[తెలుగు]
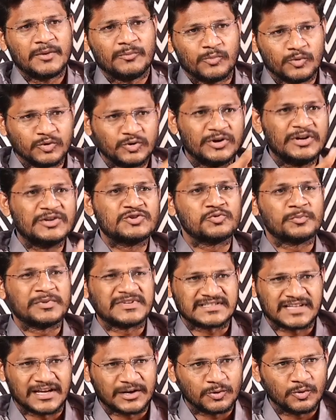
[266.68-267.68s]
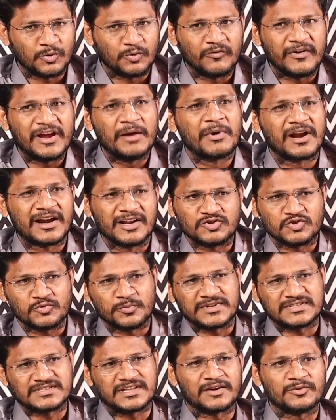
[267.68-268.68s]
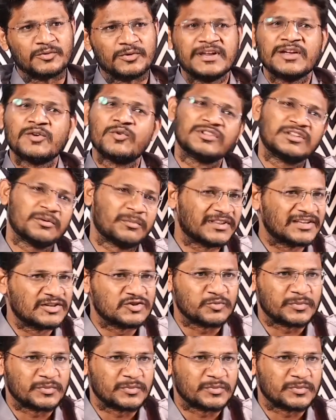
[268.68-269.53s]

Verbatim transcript: బుద్ధుడిని చూపిస్తారు వేమనను చూపిస్తారు ఇంకొంతమందిని